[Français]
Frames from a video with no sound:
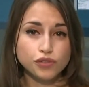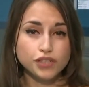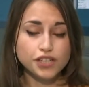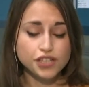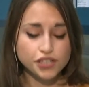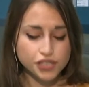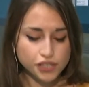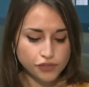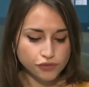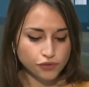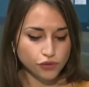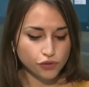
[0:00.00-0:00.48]

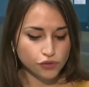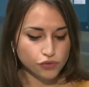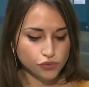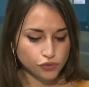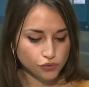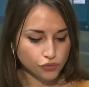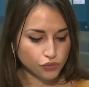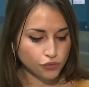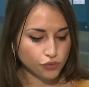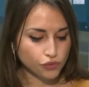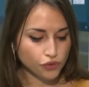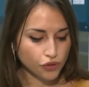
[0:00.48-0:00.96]
chiffres
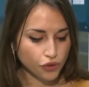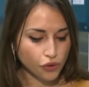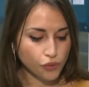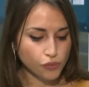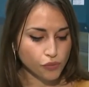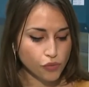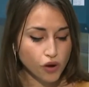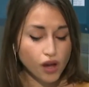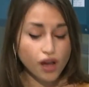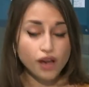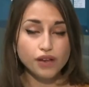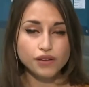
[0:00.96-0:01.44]
sont donc euh,
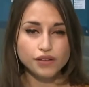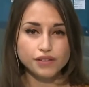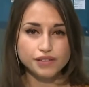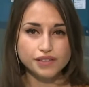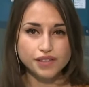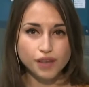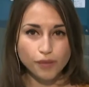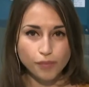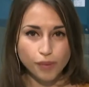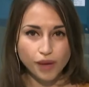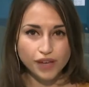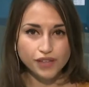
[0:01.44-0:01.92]
moins
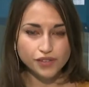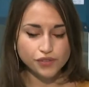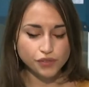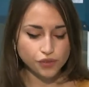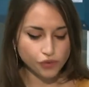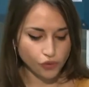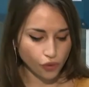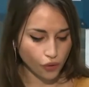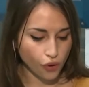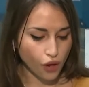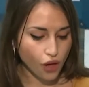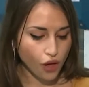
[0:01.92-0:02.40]

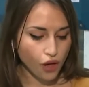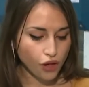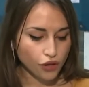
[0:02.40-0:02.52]
impressionnants.